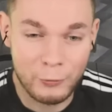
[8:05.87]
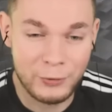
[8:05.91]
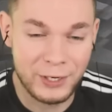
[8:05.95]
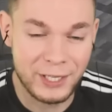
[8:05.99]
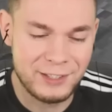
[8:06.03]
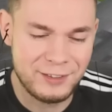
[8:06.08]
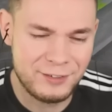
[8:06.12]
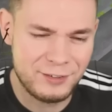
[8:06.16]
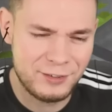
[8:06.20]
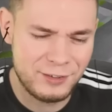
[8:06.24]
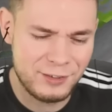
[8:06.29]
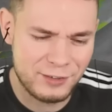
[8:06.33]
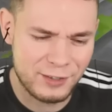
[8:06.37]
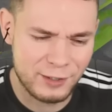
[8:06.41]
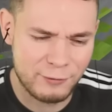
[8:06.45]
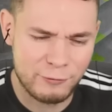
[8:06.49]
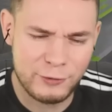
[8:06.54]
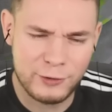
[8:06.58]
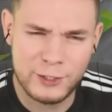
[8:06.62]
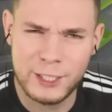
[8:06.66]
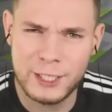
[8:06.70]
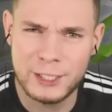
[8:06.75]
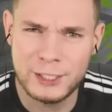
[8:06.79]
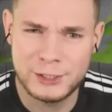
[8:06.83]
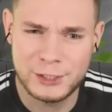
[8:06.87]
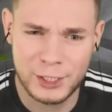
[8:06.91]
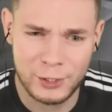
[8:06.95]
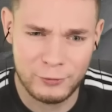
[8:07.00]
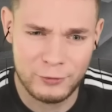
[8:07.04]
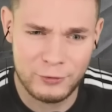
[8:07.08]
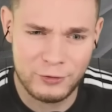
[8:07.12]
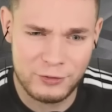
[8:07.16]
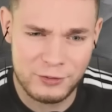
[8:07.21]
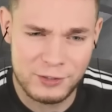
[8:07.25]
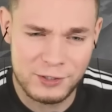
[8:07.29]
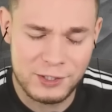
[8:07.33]
Und hätte dieser Villager
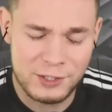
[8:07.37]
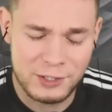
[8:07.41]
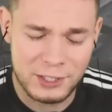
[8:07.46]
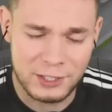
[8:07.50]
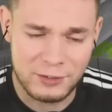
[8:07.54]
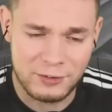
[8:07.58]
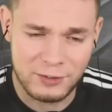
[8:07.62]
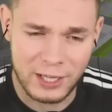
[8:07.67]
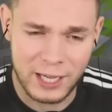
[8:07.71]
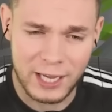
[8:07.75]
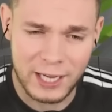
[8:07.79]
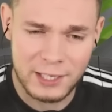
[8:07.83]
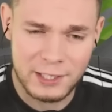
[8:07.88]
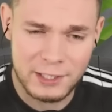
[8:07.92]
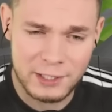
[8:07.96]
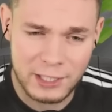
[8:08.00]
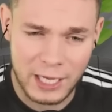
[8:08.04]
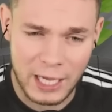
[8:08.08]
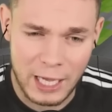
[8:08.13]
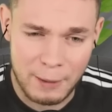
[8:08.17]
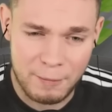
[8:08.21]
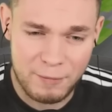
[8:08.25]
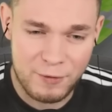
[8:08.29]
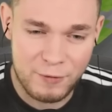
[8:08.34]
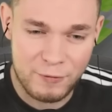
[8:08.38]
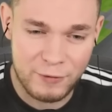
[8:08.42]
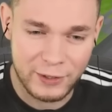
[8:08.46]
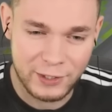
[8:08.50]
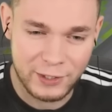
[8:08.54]
uns nicht jetzt einige Äpfel